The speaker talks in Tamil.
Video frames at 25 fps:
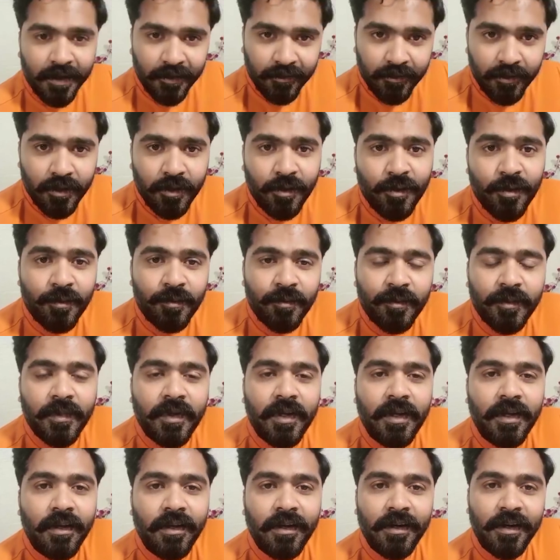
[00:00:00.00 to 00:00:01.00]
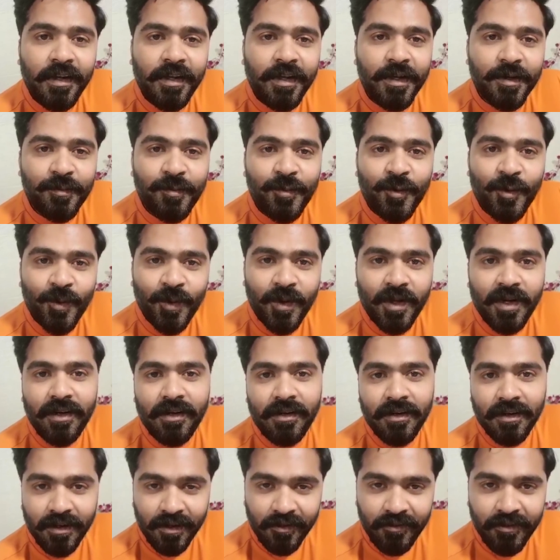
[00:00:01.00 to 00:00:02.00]
அனைவருக்கும் இனிய பொங்கல்
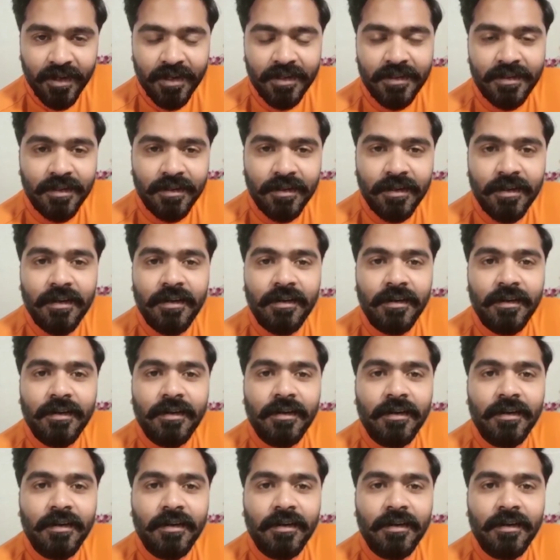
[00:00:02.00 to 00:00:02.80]
நல்வாழ்த்துக்கள்